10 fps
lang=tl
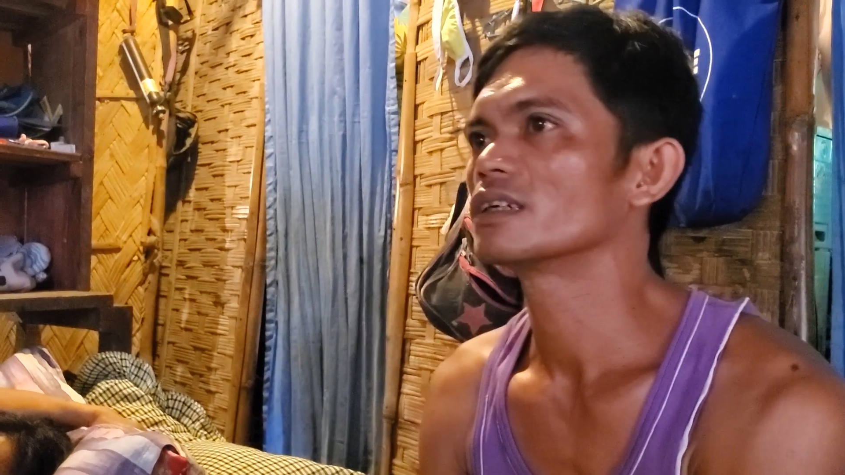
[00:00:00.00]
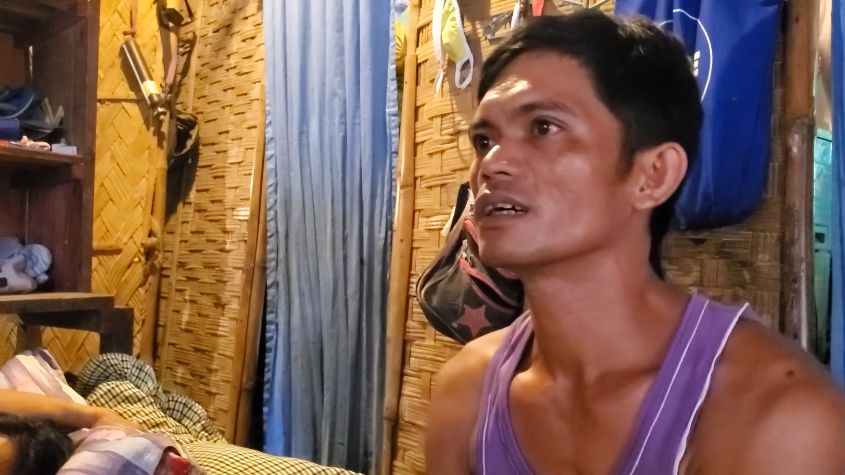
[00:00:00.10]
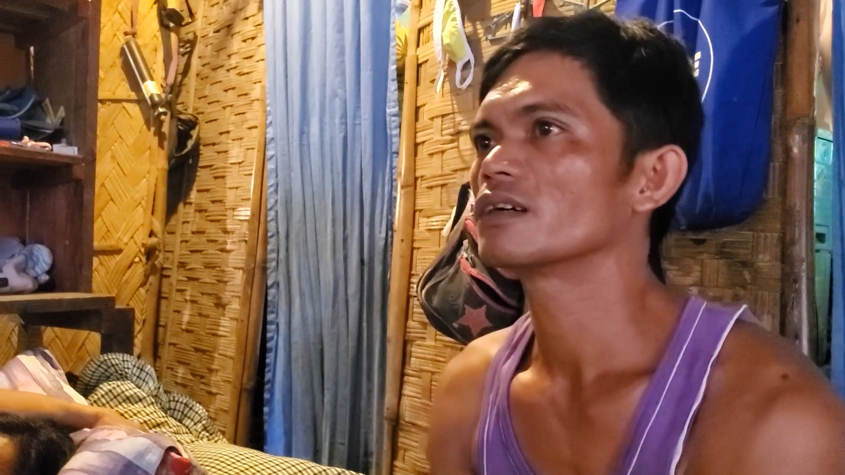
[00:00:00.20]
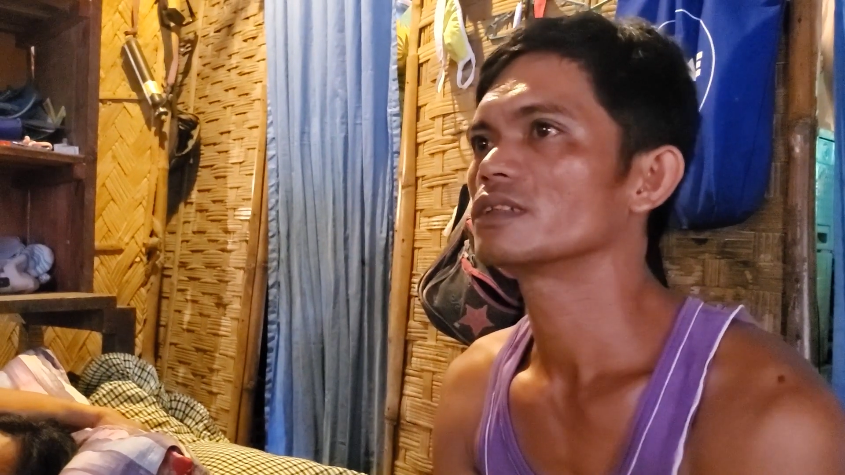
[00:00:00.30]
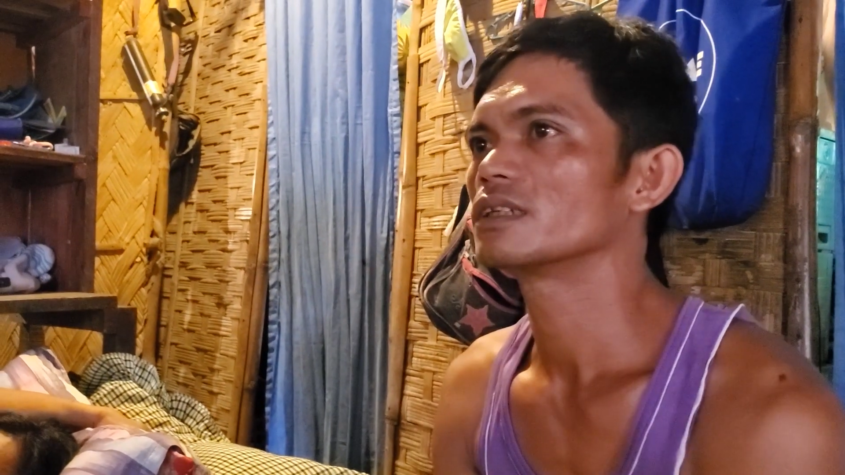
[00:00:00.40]
ka
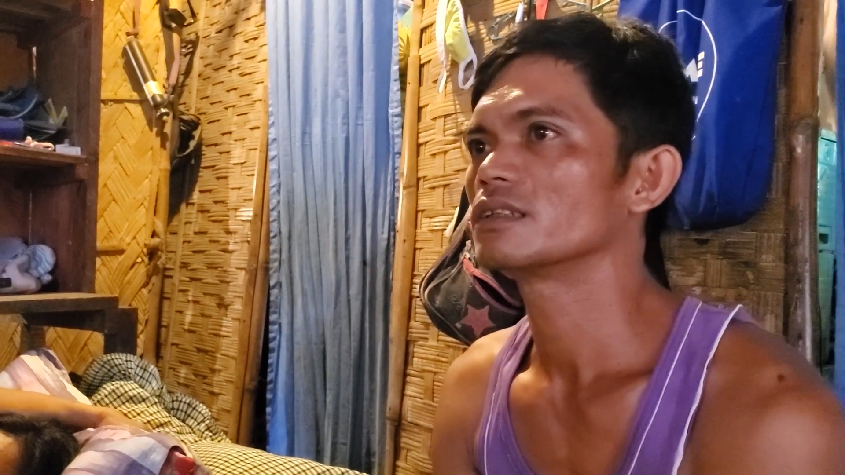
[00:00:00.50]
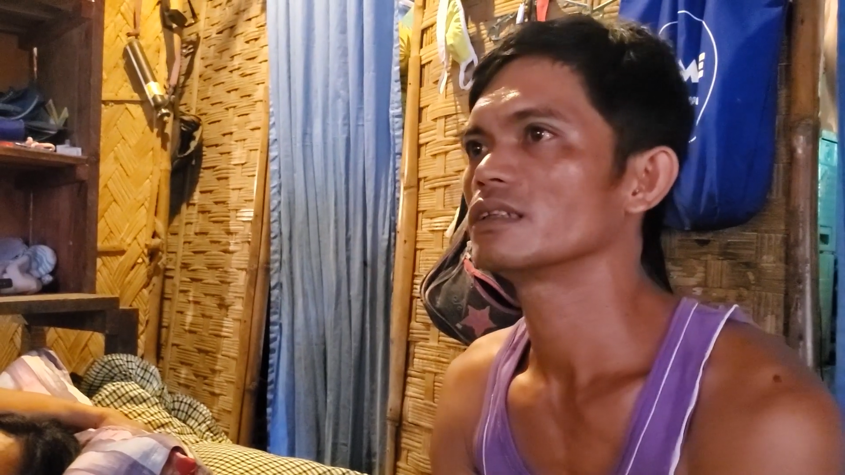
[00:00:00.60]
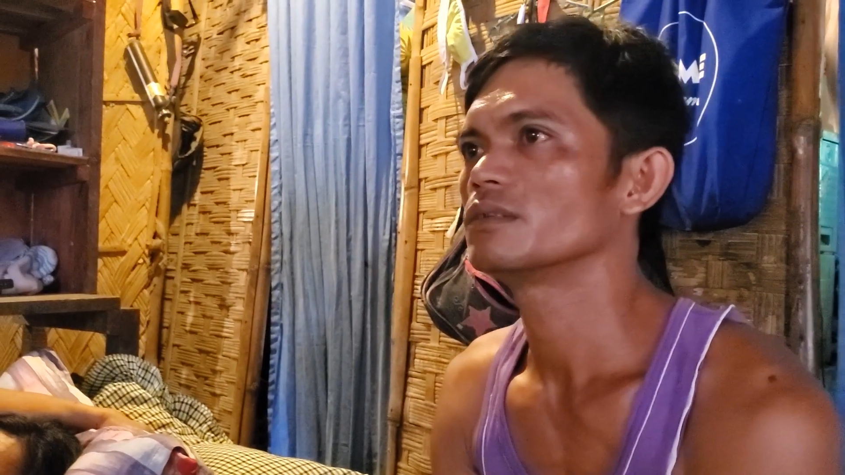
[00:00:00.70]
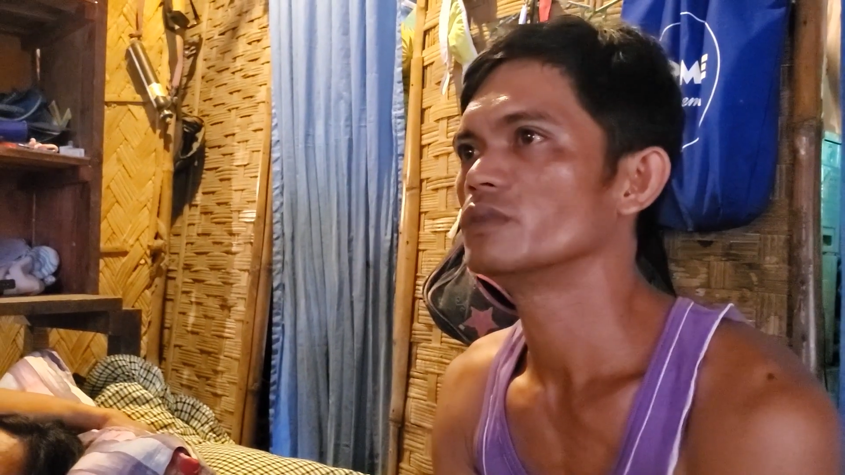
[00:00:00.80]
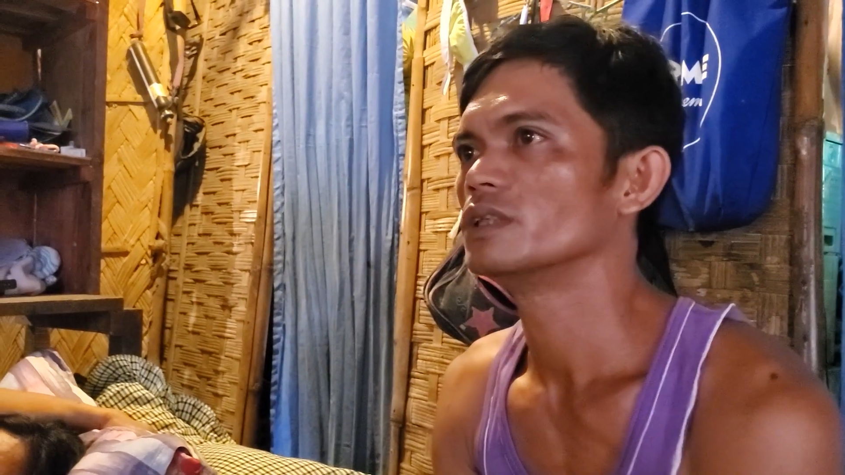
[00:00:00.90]
ako ng
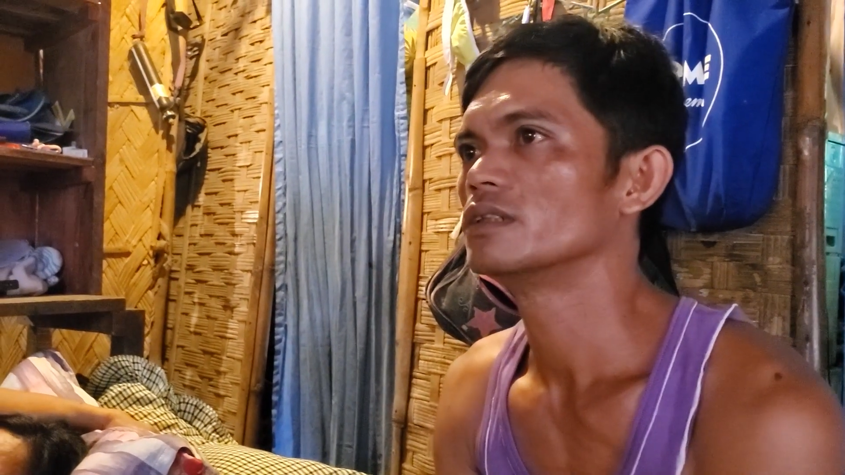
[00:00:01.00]
TV.